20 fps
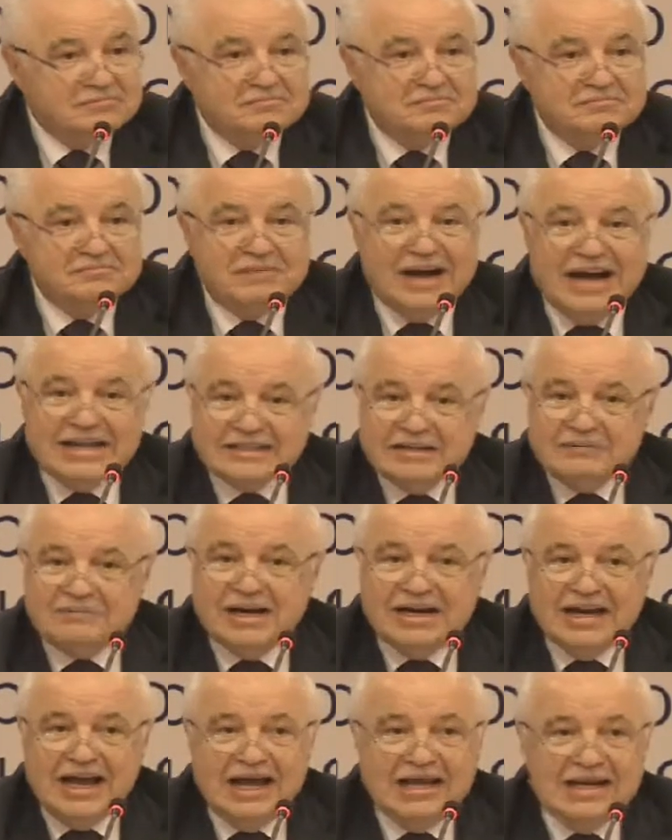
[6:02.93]
بعد
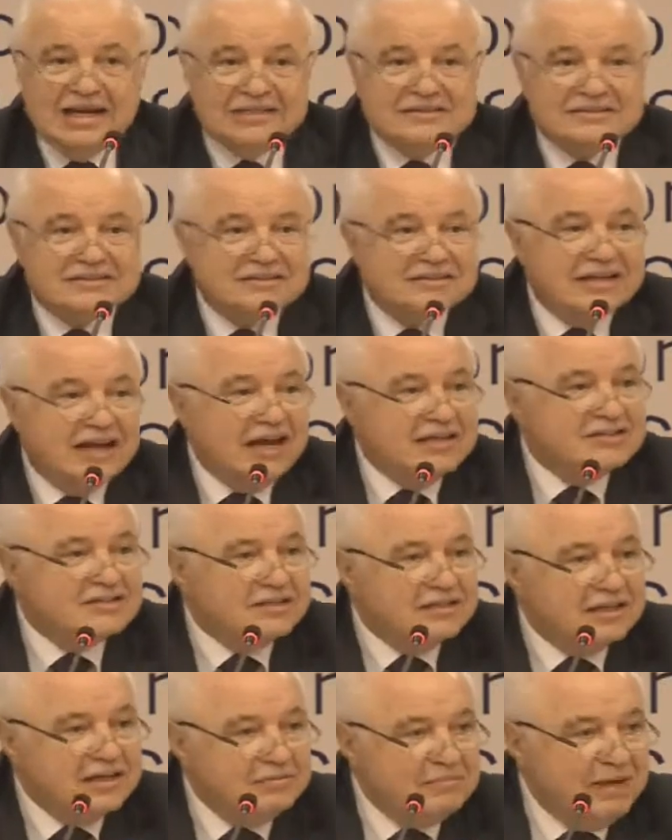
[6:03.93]
مرحله
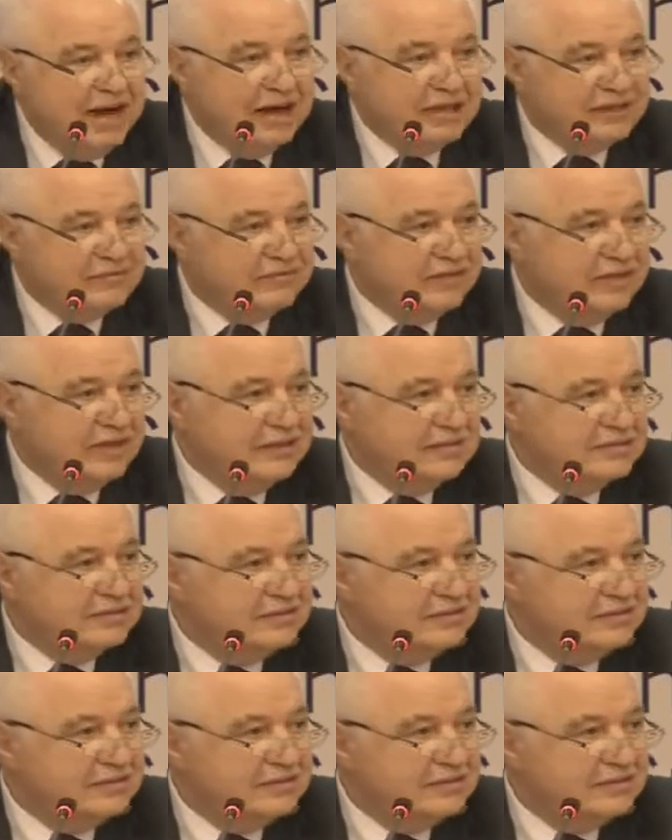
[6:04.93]
عصر المعرفه